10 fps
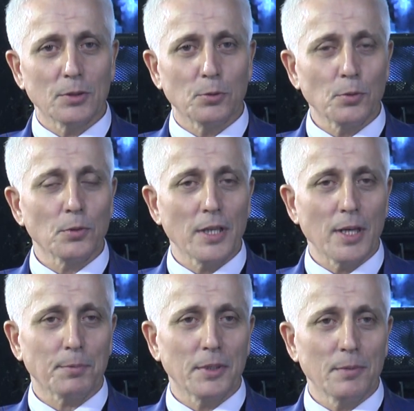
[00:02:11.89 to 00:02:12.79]
gururla
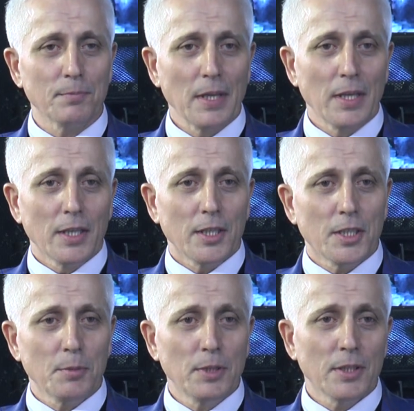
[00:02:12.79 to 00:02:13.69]
yaptığım
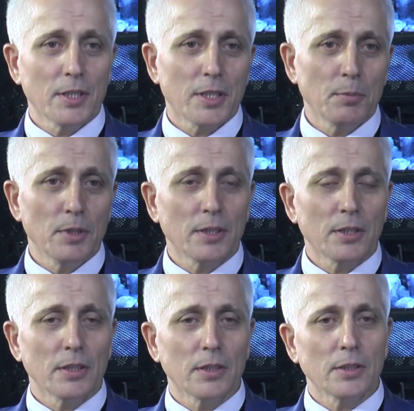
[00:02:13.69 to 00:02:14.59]
2000-2013
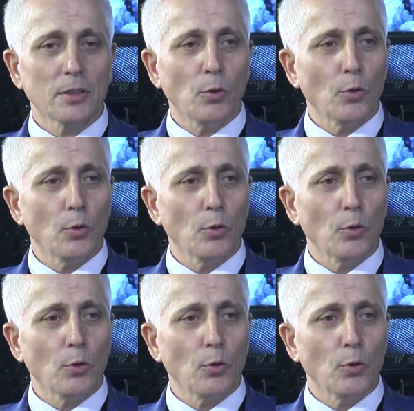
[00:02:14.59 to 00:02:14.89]
e,